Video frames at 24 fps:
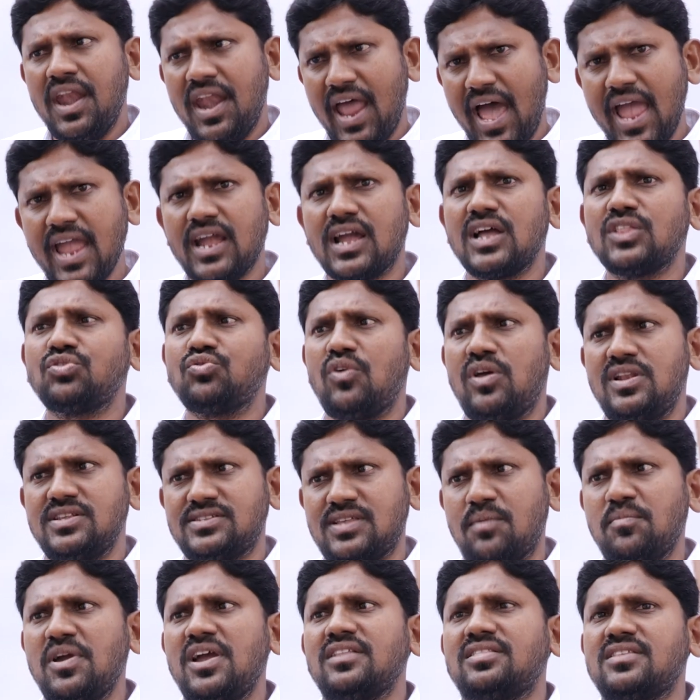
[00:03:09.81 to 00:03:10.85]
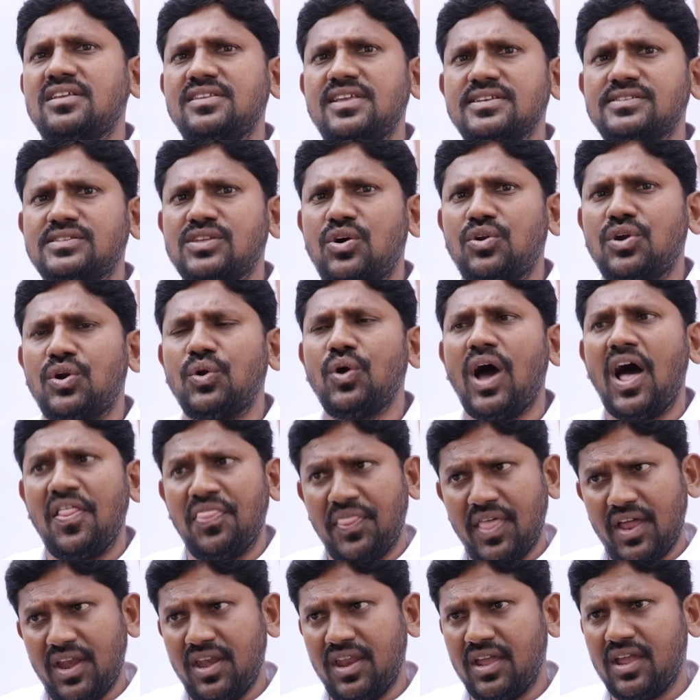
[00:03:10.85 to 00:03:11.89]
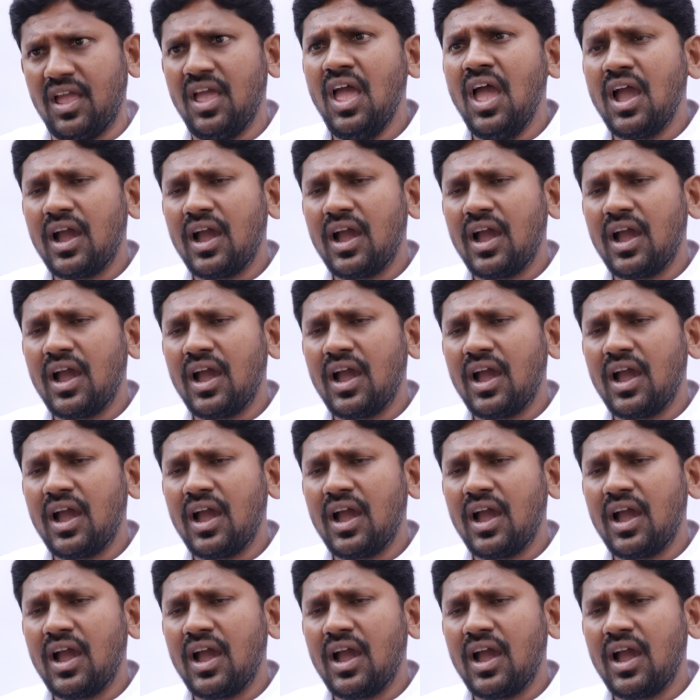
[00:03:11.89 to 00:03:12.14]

నాయకత్వాన్ని సమాయత్తం చేస్తూ ఉన్నాడు అందరినీ